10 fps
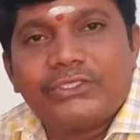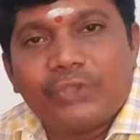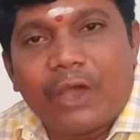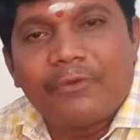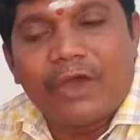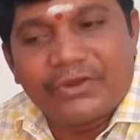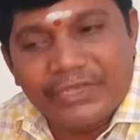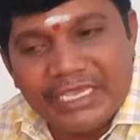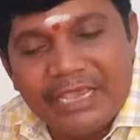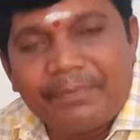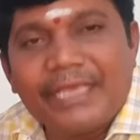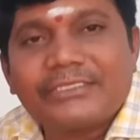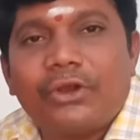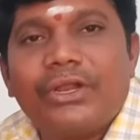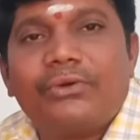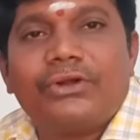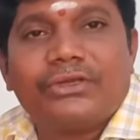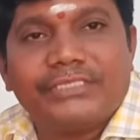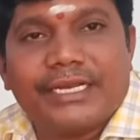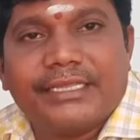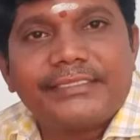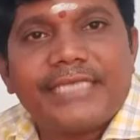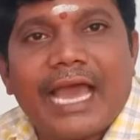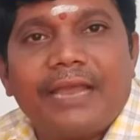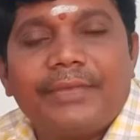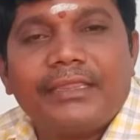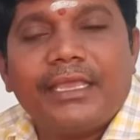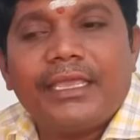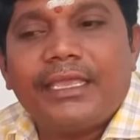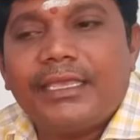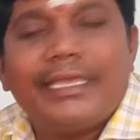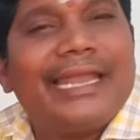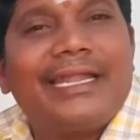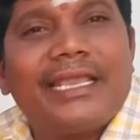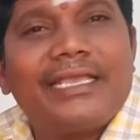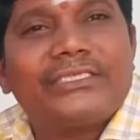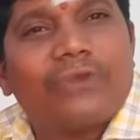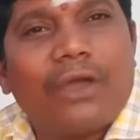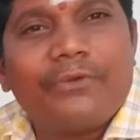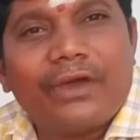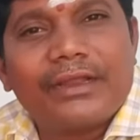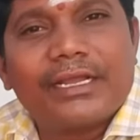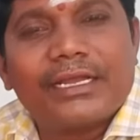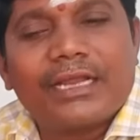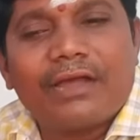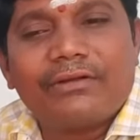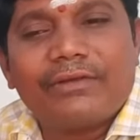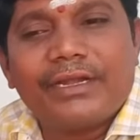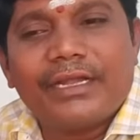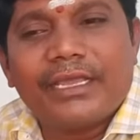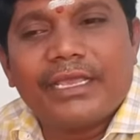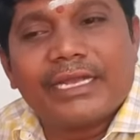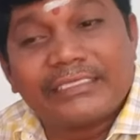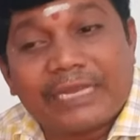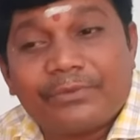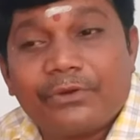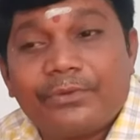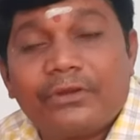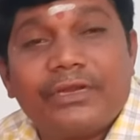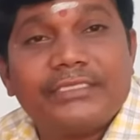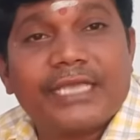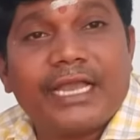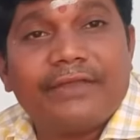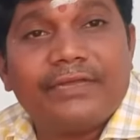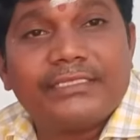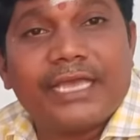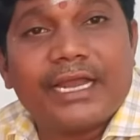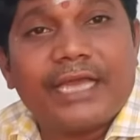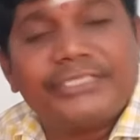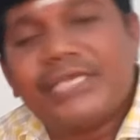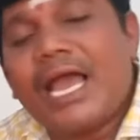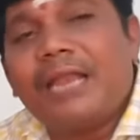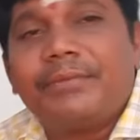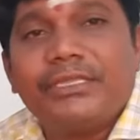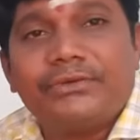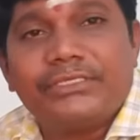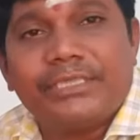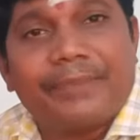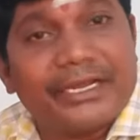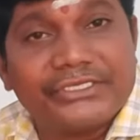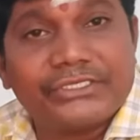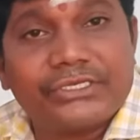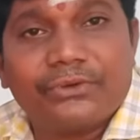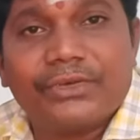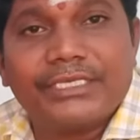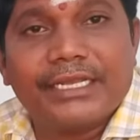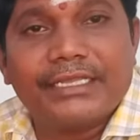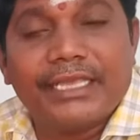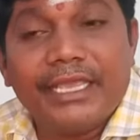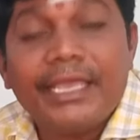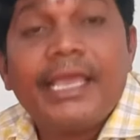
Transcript: స్వామివారు ఈ ప్లేస్ లోనే ఉండడం జరిగింది చాలా మంది ఏంటి స్వామివారు ఇక్కడికి రావడం ఏంటి ఇక్కడ సర్పరూపంలో నిజంగానే వెలిసారా అని చాలా మంది వచ్చి పరీక్షించడం కూడా జరిగింది